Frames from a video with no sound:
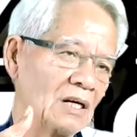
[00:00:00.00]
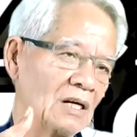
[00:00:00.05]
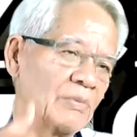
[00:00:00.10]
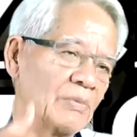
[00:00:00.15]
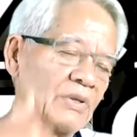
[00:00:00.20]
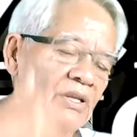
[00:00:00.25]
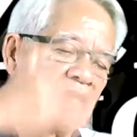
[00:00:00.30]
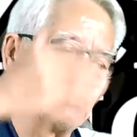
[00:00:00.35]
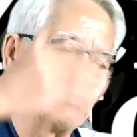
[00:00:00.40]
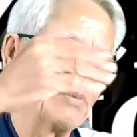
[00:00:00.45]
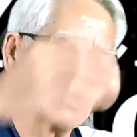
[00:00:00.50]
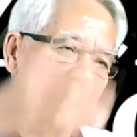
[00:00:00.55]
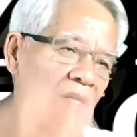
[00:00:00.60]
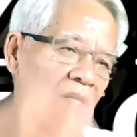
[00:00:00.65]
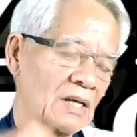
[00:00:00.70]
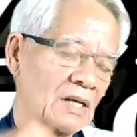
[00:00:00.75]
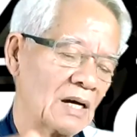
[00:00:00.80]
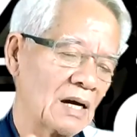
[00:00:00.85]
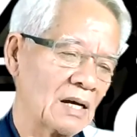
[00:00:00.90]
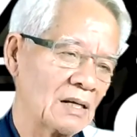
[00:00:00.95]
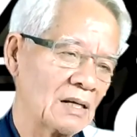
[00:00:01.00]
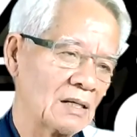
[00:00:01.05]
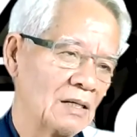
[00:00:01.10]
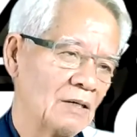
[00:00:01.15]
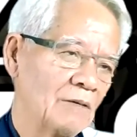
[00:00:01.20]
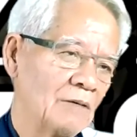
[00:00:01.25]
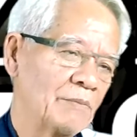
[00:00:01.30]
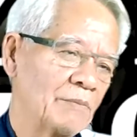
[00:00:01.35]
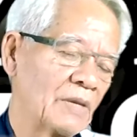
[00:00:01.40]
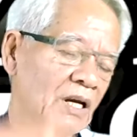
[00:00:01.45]
ไปถีบจักรยาน
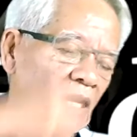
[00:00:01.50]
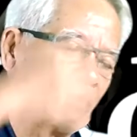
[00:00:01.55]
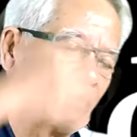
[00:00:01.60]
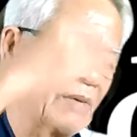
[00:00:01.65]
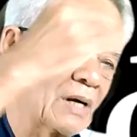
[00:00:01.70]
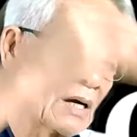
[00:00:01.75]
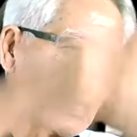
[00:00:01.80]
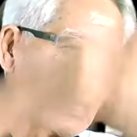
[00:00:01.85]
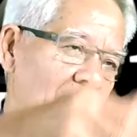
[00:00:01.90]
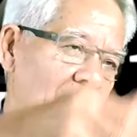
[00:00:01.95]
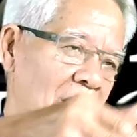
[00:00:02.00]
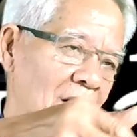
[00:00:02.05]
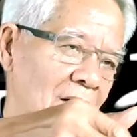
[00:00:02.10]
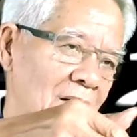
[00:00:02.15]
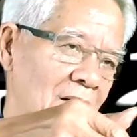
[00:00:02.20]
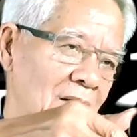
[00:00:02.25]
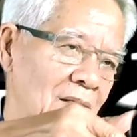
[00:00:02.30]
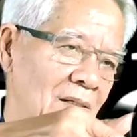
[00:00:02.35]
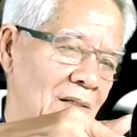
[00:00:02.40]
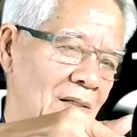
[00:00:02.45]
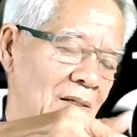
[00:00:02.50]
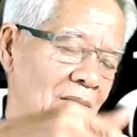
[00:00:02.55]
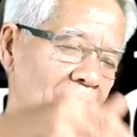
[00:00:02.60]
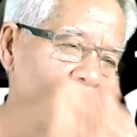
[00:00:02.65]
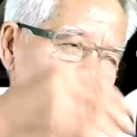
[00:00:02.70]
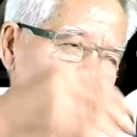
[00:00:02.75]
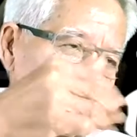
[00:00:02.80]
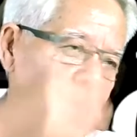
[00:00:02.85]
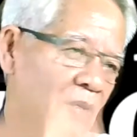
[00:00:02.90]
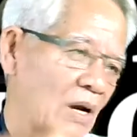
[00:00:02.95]
ไปงานประกาศ ก็
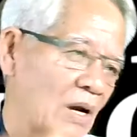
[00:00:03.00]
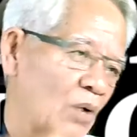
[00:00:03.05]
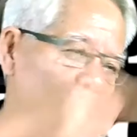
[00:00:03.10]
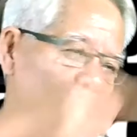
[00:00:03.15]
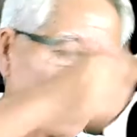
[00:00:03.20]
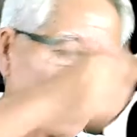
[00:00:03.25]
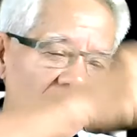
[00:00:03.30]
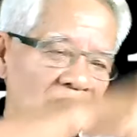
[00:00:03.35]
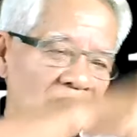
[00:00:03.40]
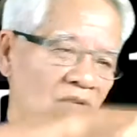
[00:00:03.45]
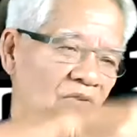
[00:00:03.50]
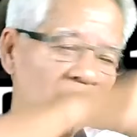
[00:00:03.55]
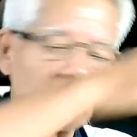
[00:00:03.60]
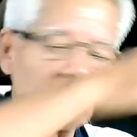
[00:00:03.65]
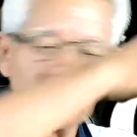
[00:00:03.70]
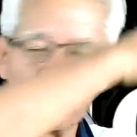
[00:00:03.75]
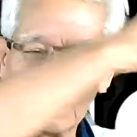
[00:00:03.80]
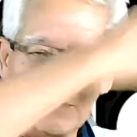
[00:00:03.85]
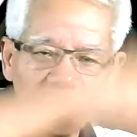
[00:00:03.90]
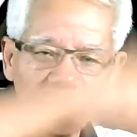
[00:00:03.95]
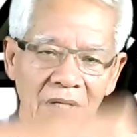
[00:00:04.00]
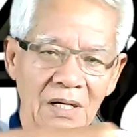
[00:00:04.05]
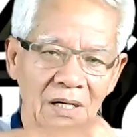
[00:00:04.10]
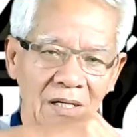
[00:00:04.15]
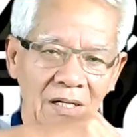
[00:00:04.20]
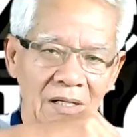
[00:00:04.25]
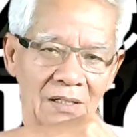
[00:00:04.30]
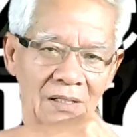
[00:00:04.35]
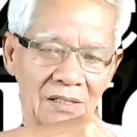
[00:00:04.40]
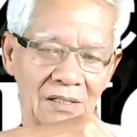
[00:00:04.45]
ได้ปรากฏการที่ว่าเกิดขึ้นมา
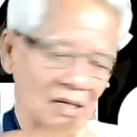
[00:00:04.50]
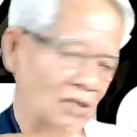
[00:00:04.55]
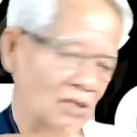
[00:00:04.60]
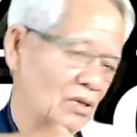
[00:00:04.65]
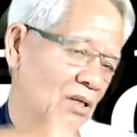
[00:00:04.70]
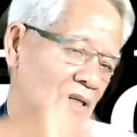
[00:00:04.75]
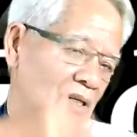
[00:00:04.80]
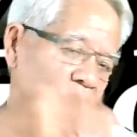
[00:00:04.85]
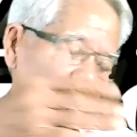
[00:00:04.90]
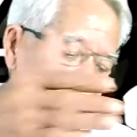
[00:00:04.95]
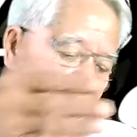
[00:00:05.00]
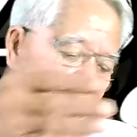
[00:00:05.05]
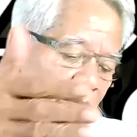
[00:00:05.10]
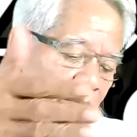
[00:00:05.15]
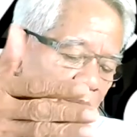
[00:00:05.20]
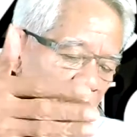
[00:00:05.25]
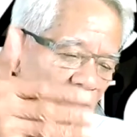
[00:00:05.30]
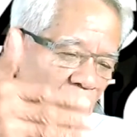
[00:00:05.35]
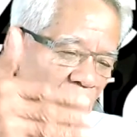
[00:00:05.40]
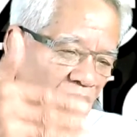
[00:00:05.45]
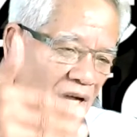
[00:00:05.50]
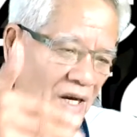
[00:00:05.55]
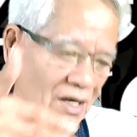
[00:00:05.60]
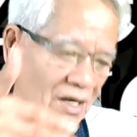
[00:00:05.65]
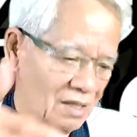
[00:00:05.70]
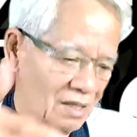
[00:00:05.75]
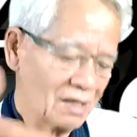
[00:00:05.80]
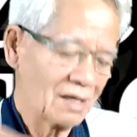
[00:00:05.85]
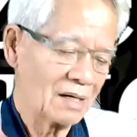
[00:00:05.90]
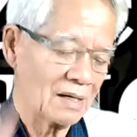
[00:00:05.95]
นั่นก็คือแปลว่า
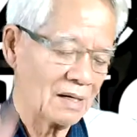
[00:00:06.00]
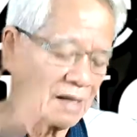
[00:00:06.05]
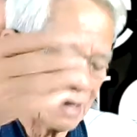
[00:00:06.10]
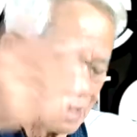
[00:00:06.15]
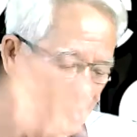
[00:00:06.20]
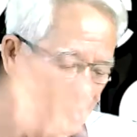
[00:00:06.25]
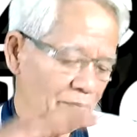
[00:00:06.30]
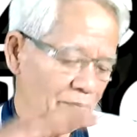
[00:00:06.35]
ได้รั